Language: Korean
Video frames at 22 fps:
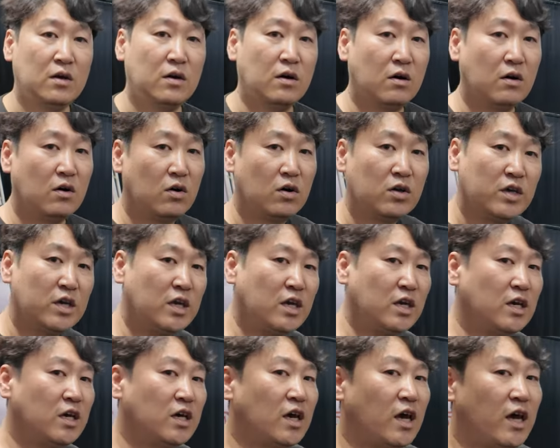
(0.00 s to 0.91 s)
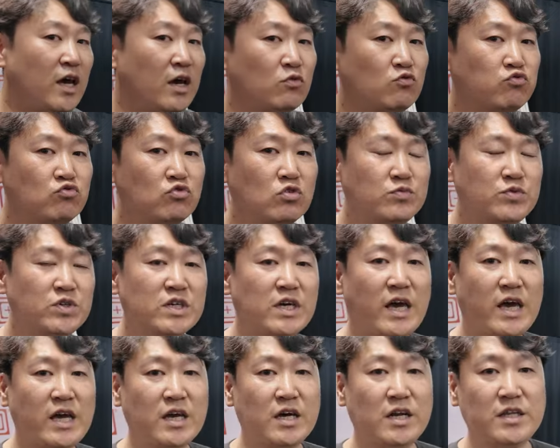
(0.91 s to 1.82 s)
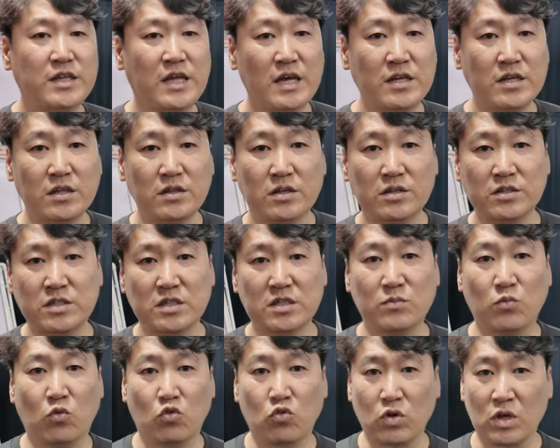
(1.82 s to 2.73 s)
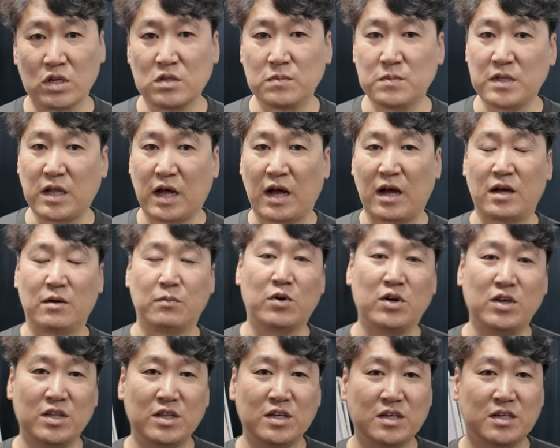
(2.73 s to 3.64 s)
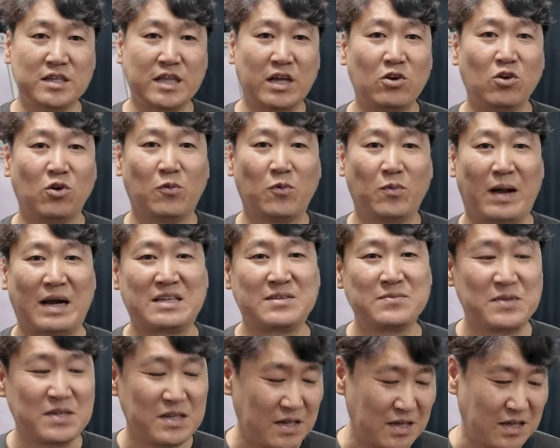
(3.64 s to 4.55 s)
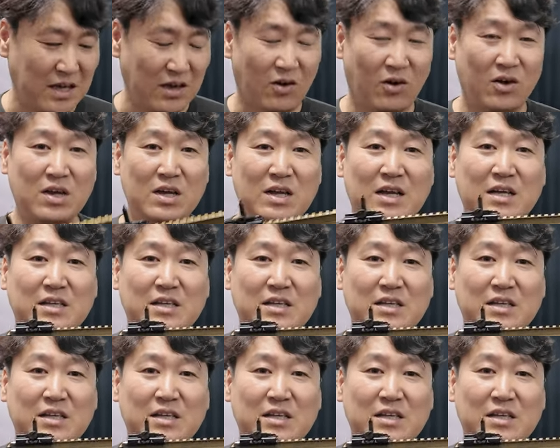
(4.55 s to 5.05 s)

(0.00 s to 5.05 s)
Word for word: 어, 이게 궁금증이 해결이 됐었는지는 모르겠습니다. 뭐 있는 그대로 말씀드릴게요.